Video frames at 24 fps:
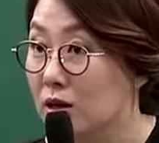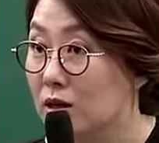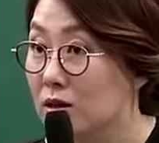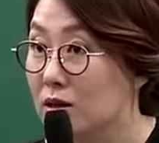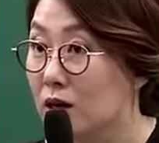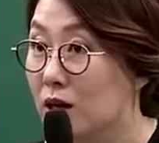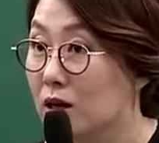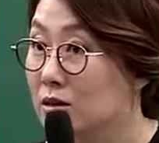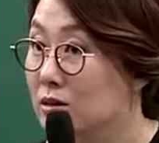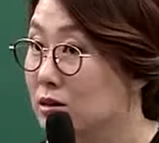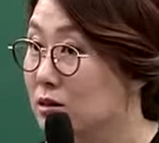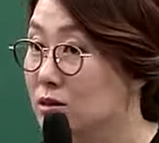
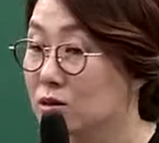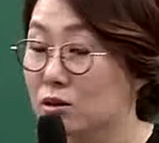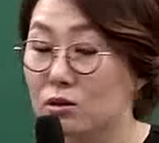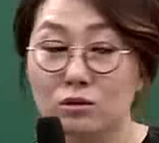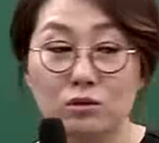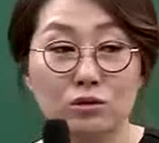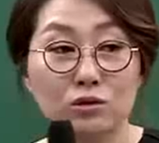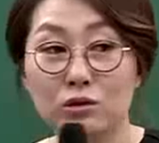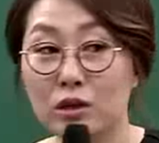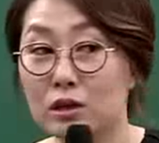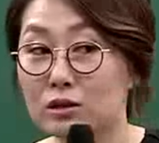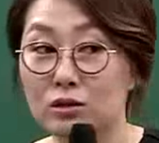아이들은 저런
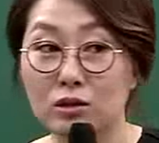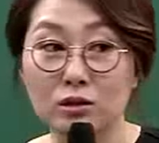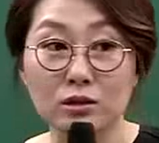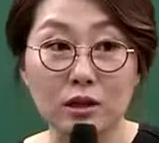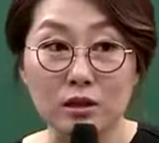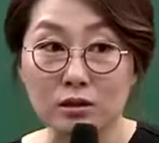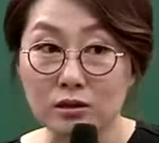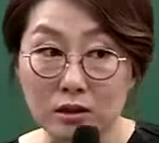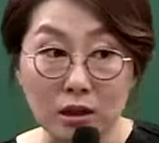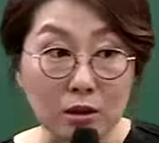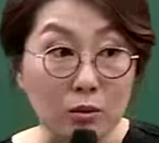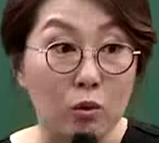추상적인
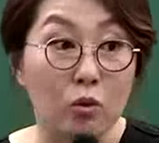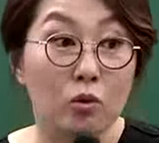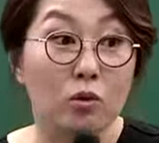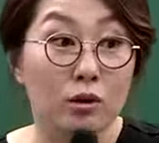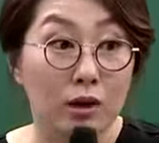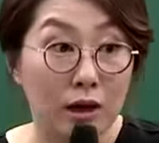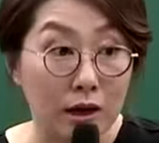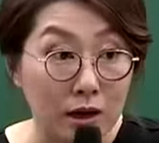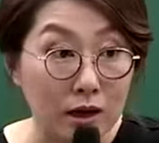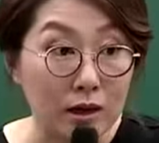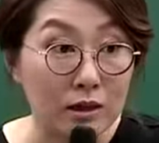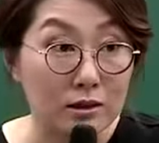단어를 잘
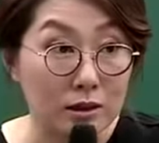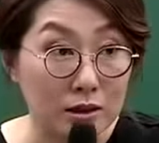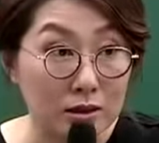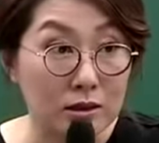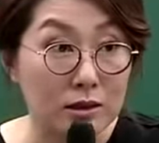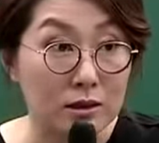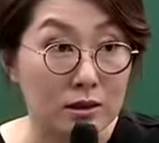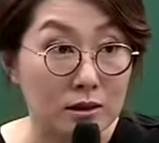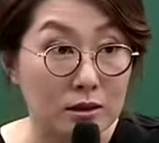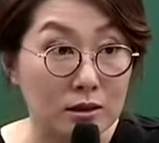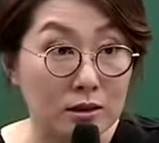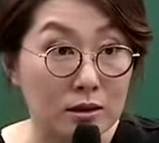몰라
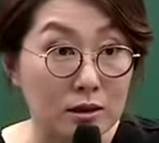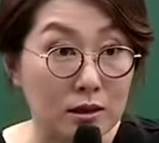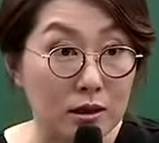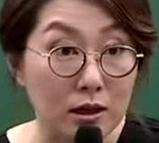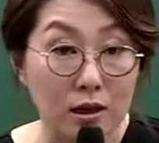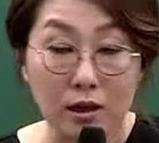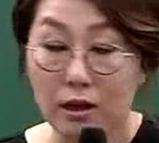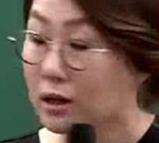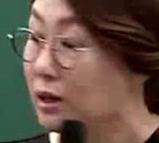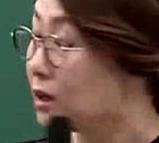사실은.